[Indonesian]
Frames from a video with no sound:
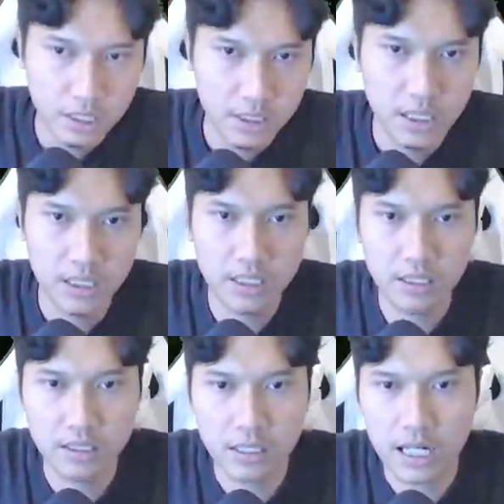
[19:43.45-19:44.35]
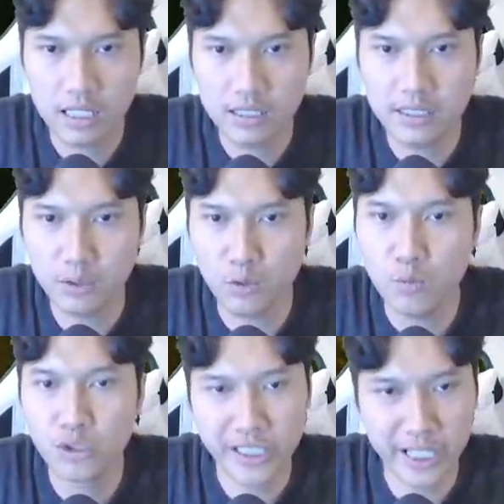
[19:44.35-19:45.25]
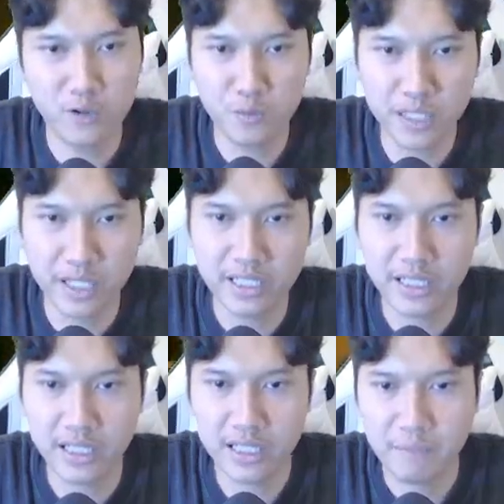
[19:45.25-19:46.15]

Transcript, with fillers: Yang artinya tuh museum ya guys ya.